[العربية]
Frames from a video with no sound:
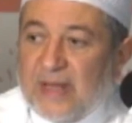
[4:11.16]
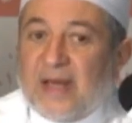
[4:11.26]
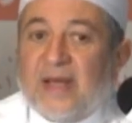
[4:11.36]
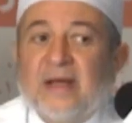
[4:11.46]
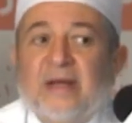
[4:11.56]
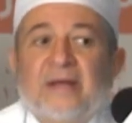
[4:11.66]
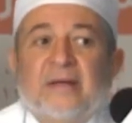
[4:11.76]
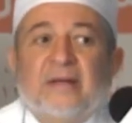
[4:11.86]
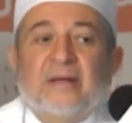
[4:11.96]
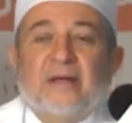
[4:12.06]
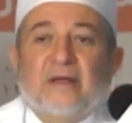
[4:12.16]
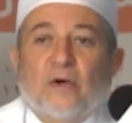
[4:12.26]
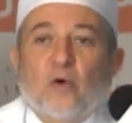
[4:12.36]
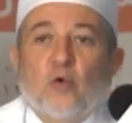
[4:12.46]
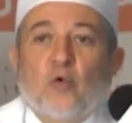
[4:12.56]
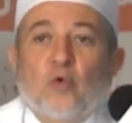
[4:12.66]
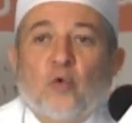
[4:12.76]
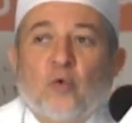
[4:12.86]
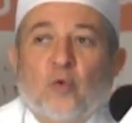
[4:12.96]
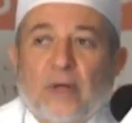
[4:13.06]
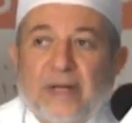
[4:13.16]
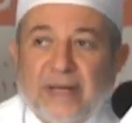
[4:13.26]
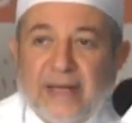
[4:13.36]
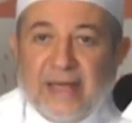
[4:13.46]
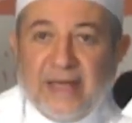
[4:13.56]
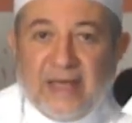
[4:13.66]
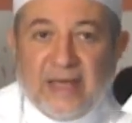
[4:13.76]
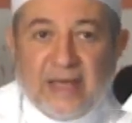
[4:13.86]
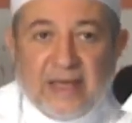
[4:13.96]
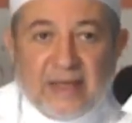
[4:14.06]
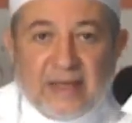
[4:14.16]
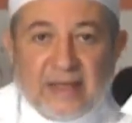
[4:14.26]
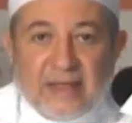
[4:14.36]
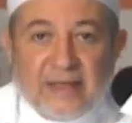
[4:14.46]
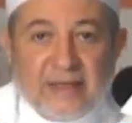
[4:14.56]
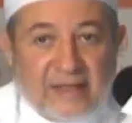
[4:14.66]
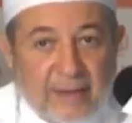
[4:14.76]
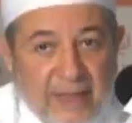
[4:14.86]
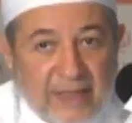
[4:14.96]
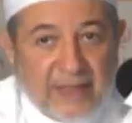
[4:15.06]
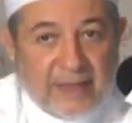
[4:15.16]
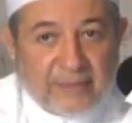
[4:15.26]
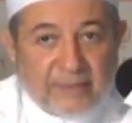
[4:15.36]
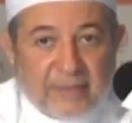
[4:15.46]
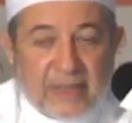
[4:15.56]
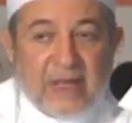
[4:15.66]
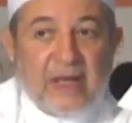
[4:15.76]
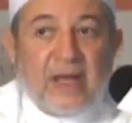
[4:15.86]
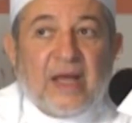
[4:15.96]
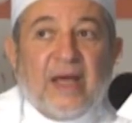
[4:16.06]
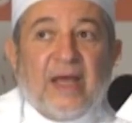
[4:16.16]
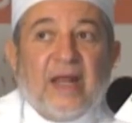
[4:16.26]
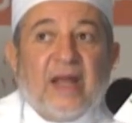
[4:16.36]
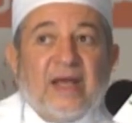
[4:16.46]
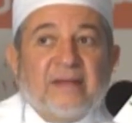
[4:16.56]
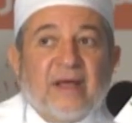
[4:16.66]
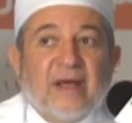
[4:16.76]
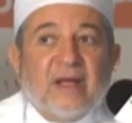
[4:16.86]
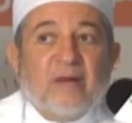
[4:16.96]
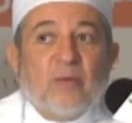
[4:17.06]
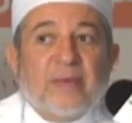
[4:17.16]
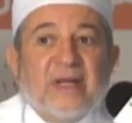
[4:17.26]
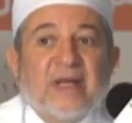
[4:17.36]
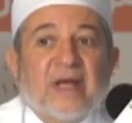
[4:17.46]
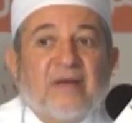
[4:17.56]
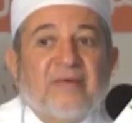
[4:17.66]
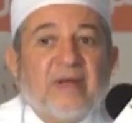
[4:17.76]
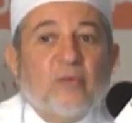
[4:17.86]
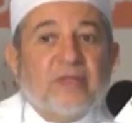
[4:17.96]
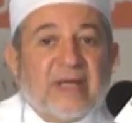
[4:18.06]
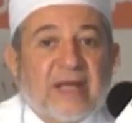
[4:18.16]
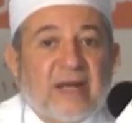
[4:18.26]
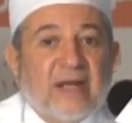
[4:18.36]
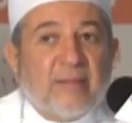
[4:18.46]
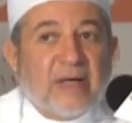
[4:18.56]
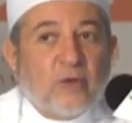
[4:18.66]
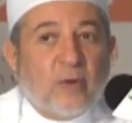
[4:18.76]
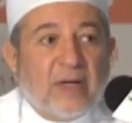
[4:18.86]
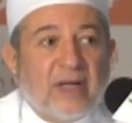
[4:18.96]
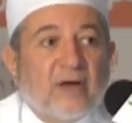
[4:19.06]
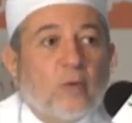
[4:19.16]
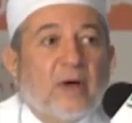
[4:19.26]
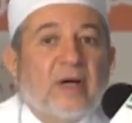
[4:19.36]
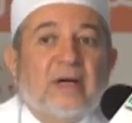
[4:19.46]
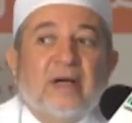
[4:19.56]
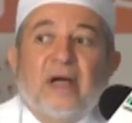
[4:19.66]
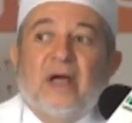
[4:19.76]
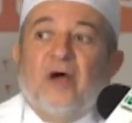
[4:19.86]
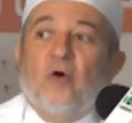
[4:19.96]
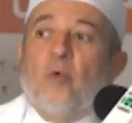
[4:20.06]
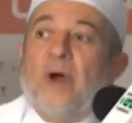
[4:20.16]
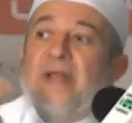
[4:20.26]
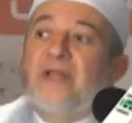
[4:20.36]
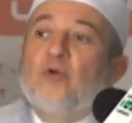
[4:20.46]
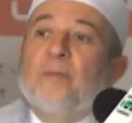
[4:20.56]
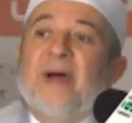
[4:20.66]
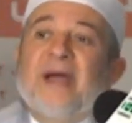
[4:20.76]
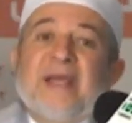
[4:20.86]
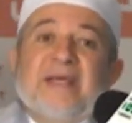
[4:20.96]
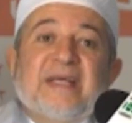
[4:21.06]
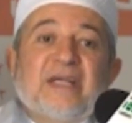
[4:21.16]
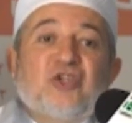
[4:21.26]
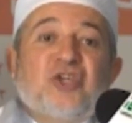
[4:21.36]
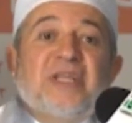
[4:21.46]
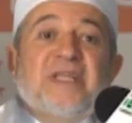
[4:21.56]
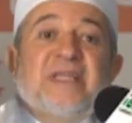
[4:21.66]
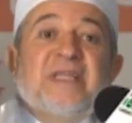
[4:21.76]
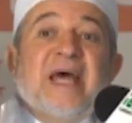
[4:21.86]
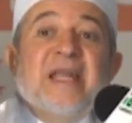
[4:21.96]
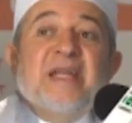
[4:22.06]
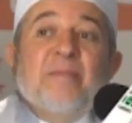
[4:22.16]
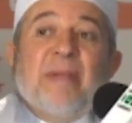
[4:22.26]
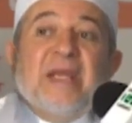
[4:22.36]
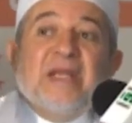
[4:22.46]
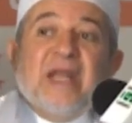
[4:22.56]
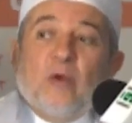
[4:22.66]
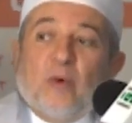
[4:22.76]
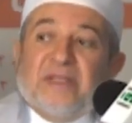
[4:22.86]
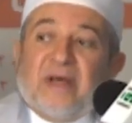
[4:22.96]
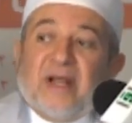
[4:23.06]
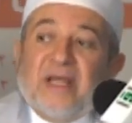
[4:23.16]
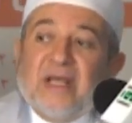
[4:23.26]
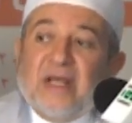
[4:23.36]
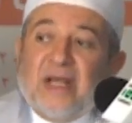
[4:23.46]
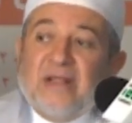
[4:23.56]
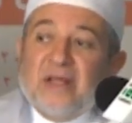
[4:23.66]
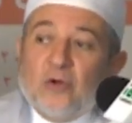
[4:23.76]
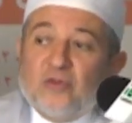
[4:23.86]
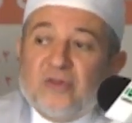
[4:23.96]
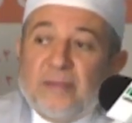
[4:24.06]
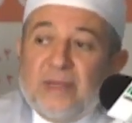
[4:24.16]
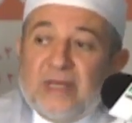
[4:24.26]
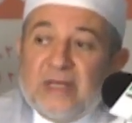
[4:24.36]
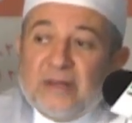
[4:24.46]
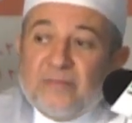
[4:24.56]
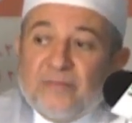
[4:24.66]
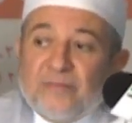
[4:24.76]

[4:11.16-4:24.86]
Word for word: ها هو هي انتبهنا الخطأ اللي ممكن يقع فيه المتكلم أيها الإخوة هو أن يباعد جدا بين الوترين عند نطق مين